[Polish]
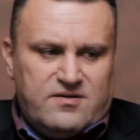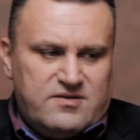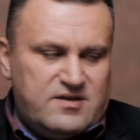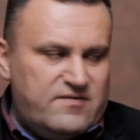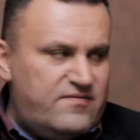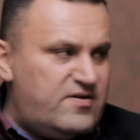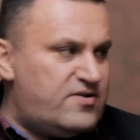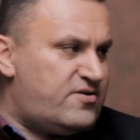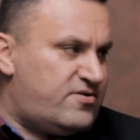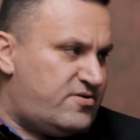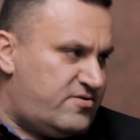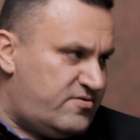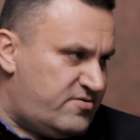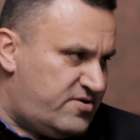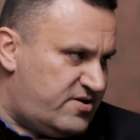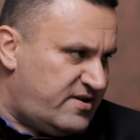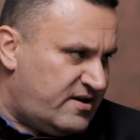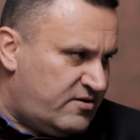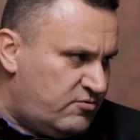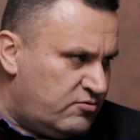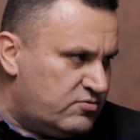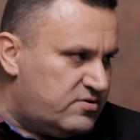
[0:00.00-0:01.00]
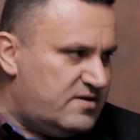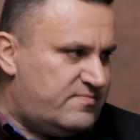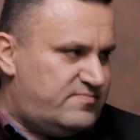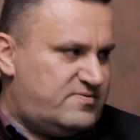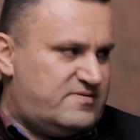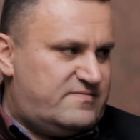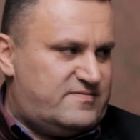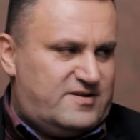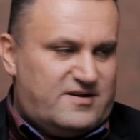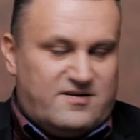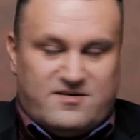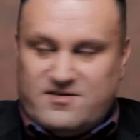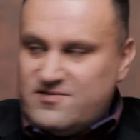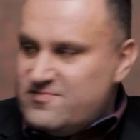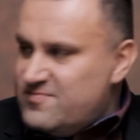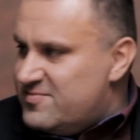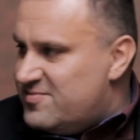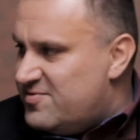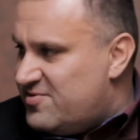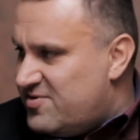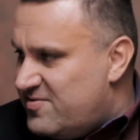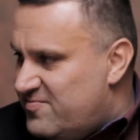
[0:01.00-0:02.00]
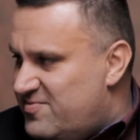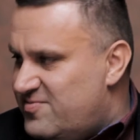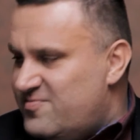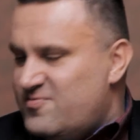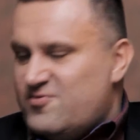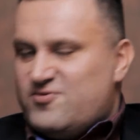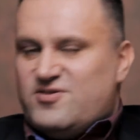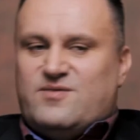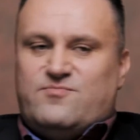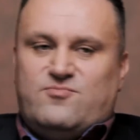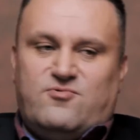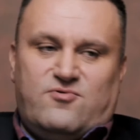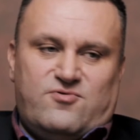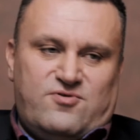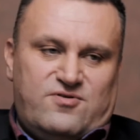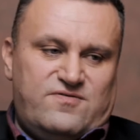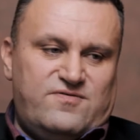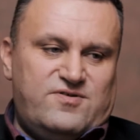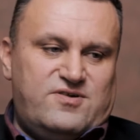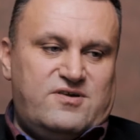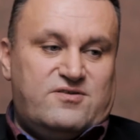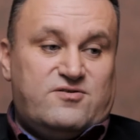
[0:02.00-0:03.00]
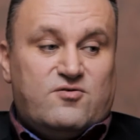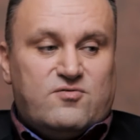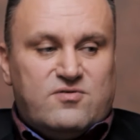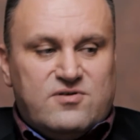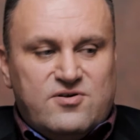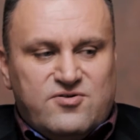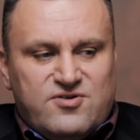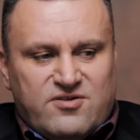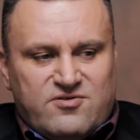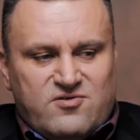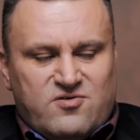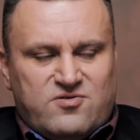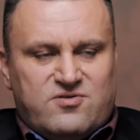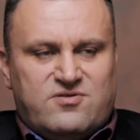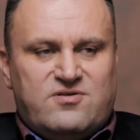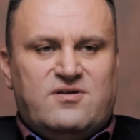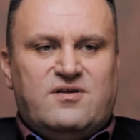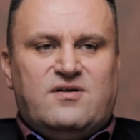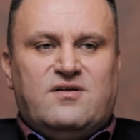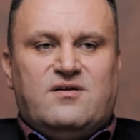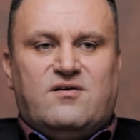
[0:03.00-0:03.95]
nie wierzę, że to się tak uda, prawda? Żeby można było rzeczywiście to odliczać od,